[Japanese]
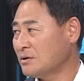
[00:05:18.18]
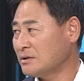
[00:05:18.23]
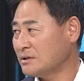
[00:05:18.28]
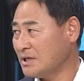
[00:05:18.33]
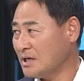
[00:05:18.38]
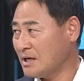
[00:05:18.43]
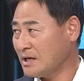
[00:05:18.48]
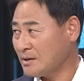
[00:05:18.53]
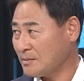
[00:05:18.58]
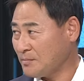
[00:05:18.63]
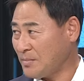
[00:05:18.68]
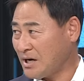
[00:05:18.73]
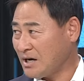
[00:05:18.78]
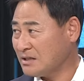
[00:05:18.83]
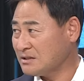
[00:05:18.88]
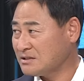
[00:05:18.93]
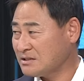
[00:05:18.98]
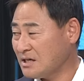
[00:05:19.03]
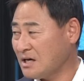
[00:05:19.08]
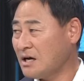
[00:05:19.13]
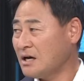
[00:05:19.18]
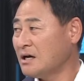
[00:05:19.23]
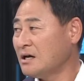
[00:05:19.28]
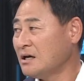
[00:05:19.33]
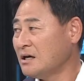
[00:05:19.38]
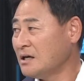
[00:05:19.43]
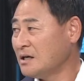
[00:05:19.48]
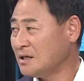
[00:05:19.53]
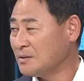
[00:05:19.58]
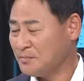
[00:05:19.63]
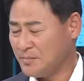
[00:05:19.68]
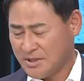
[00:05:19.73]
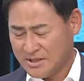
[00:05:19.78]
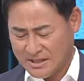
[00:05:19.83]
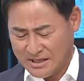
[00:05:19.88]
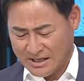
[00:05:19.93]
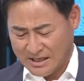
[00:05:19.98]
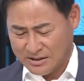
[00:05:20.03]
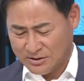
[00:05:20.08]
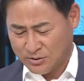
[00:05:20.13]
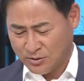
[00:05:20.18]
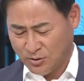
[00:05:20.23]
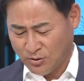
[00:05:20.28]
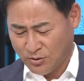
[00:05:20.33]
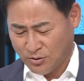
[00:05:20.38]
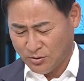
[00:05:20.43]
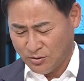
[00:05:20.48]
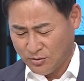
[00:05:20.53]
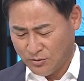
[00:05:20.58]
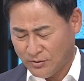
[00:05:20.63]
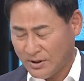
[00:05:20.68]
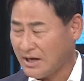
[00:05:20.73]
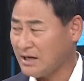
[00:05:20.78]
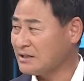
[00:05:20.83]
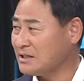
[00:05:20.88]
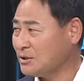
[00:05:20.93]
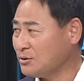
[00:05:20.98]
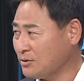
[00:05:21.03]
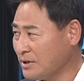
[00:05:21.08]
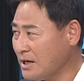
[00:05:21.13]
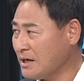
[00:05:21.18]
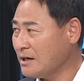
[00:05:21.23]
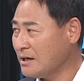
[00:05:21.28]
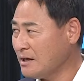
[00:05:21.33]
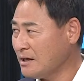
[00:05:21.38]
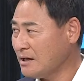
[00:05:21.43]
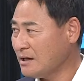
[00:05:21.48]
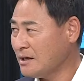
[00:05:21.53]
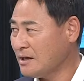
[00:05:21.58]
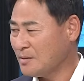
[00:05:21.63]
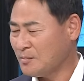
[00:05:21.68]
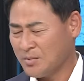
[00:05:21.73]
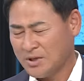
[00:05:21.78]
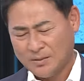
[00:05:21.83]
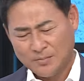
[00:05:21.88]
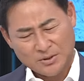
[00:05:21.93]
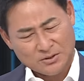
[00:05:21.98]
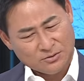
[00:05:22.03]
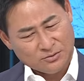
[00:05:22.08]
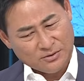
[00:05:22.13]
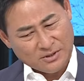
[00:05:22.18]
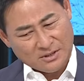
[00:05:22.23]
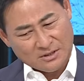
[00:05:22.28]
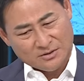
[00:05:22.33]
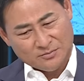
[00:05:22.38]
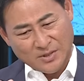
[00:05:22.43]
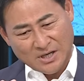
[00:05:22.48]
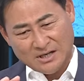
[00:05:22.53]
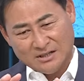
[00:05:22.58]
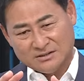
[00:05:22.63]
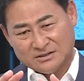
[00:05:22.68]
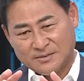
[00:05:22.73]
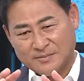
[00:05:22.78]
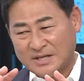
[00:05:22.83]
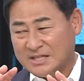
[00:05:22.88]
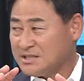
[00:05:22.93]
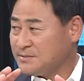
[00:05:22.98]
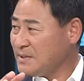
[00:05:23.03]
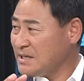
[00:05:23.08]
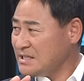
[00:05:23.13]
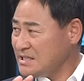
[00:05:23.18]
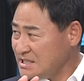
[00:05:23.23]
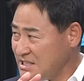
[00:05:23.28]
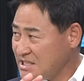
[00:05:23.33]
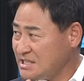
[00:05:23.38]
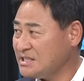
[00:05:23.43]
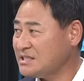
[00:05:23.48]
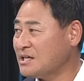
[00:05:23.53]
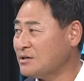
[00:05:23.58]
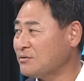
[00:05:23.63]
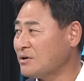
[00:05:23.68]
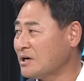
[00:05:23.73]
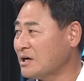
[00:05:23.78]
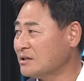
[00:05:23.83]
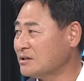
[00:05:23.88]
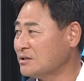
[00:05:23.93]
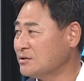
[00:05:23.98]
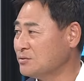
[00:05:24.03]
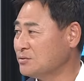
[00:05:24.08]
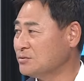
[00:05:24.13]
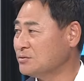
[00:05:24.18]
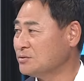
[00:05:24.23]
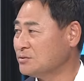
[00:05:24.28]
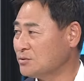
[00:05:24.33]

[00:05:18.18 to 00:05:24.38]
ね、バランスがベテランと若手とね、はい、もうやっぱその辺のバランスが一番いい時期に来てるのかな